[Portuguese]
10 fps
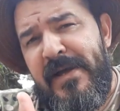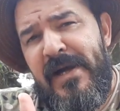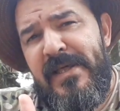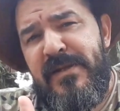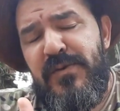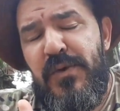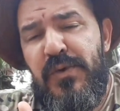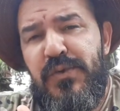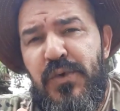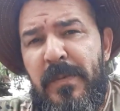galera do
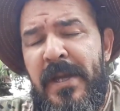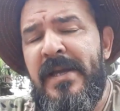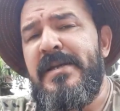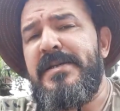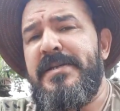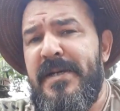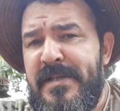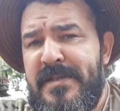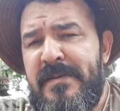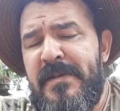YouTube,
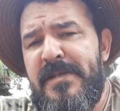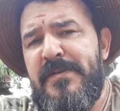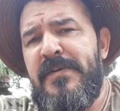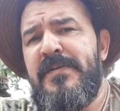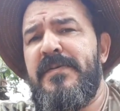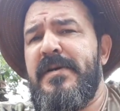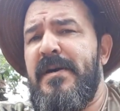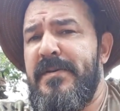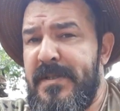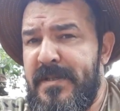Jansen Brito, do
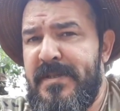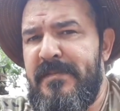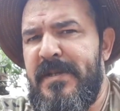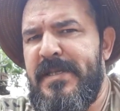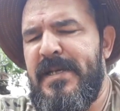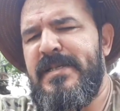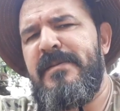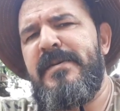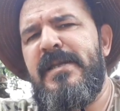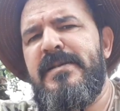canal Jansen Brito e as
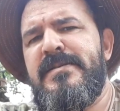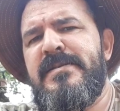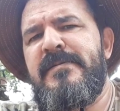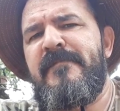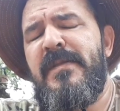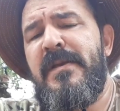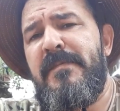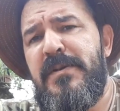Abelhas.